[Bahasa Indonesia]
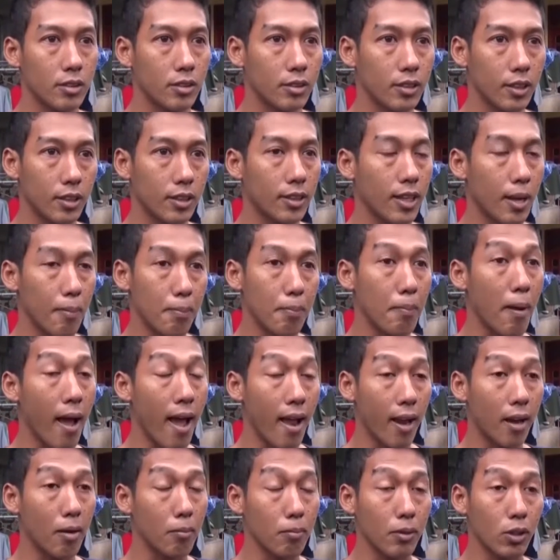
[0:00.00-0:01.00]
setiap
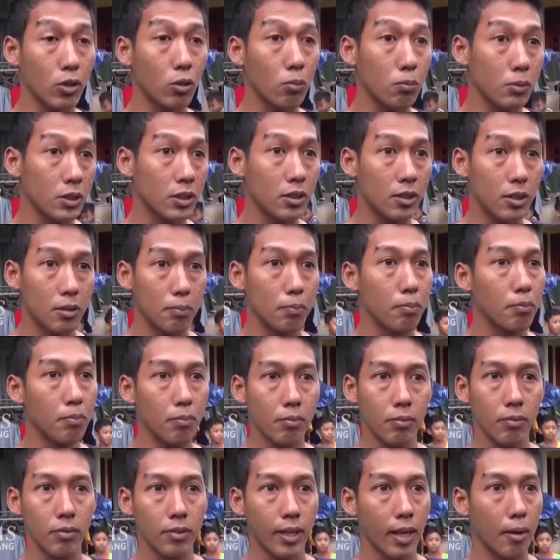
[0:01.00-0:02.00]
malam itu mesti
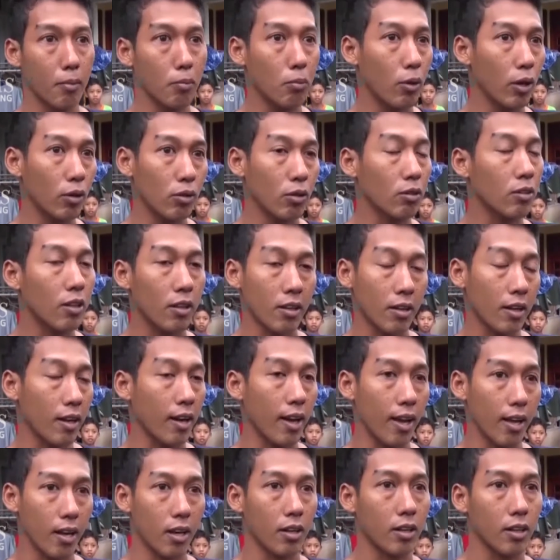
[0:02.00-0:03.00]
tembok itu
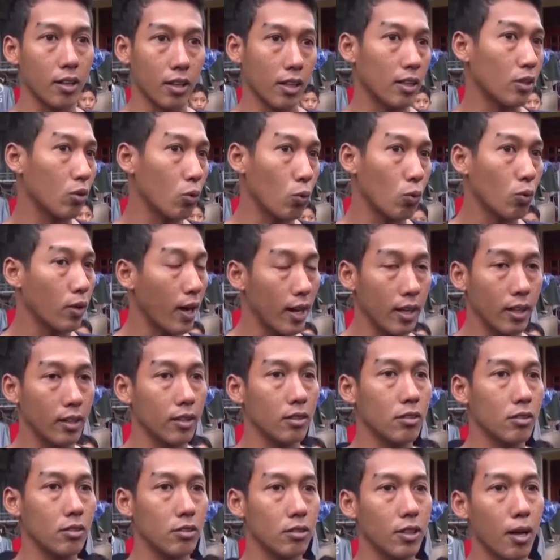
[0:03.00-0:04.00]
terdengar ketukan
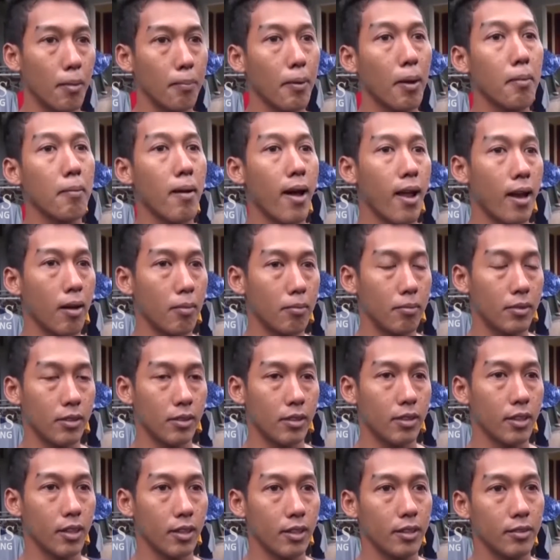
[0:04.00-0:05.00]
itu sampai malam
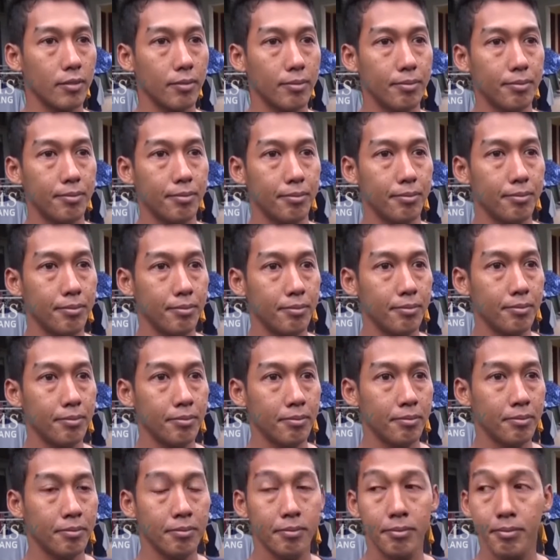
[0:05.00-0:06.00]
mas
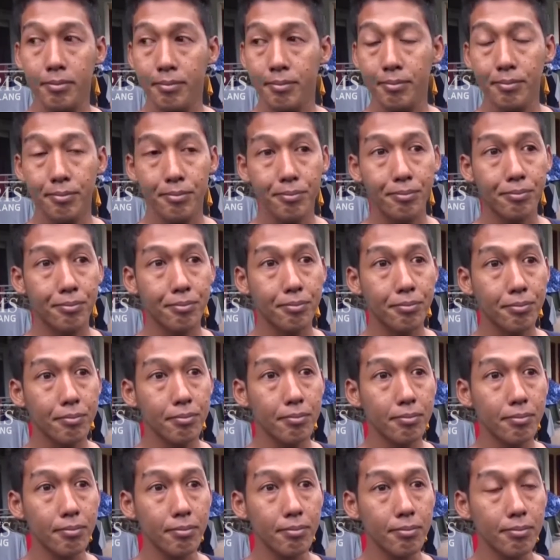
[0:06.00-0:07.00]
tadi
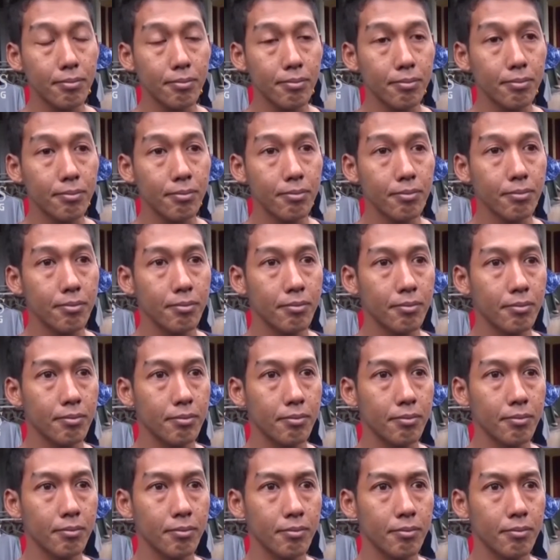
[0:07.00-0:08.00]
uh, anggota polisi yang
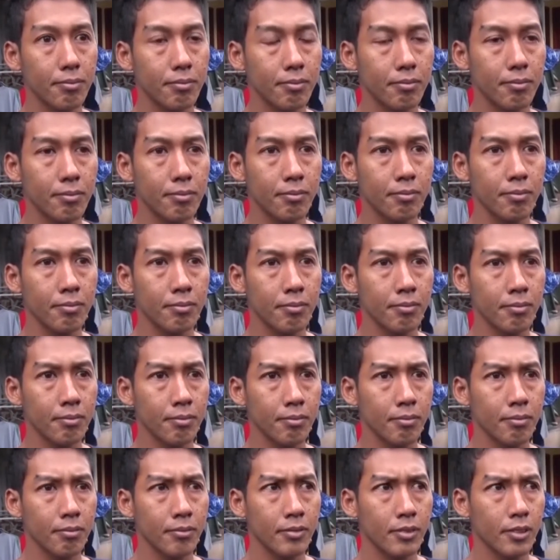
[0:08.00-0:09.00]
diamankan apa aja
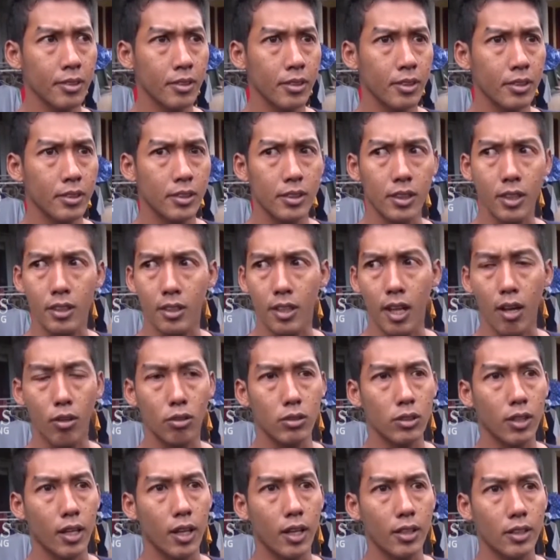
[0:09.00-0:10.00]
mas setahu
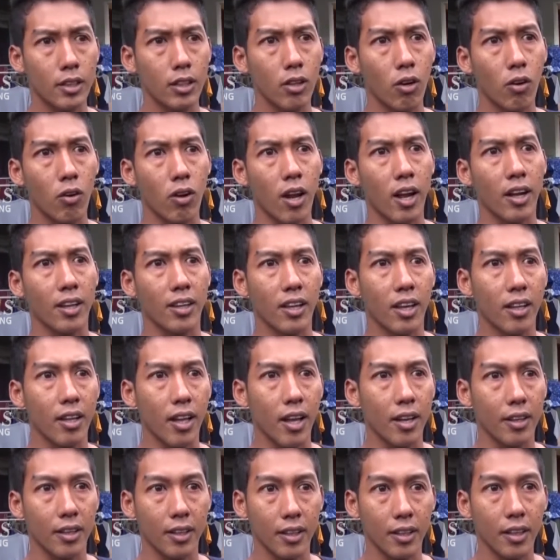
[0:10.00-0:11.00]
saya sih orangnya
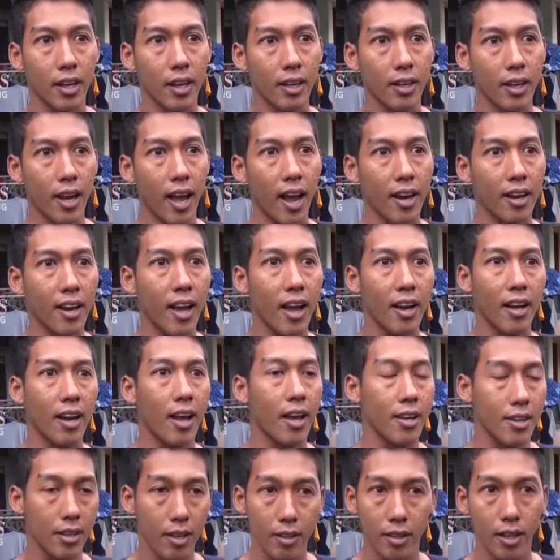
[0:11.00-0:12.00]
tadi ada
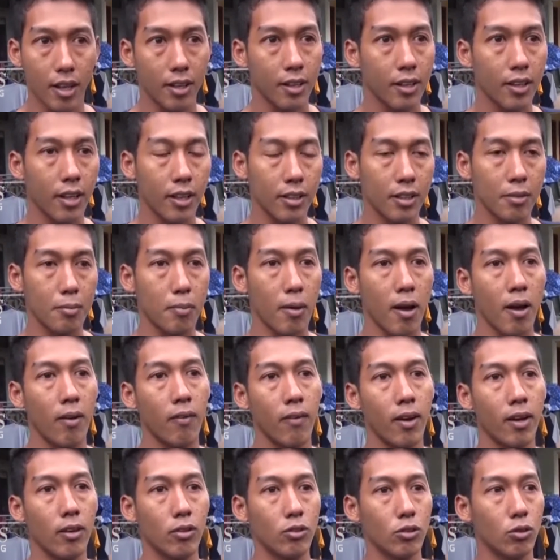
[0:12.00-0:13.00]
anak-anaknya tadi yang
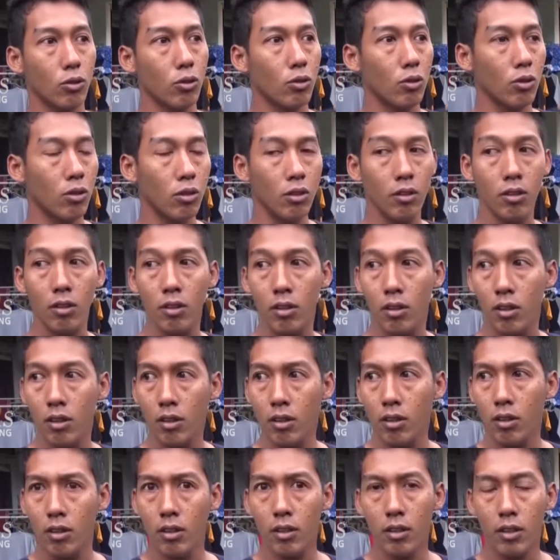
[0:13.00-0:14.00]
ada berapa orang
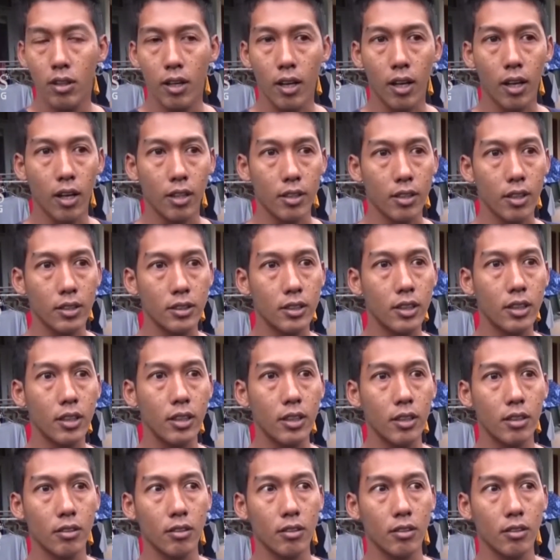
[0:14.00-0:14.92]
mas kayaknya sih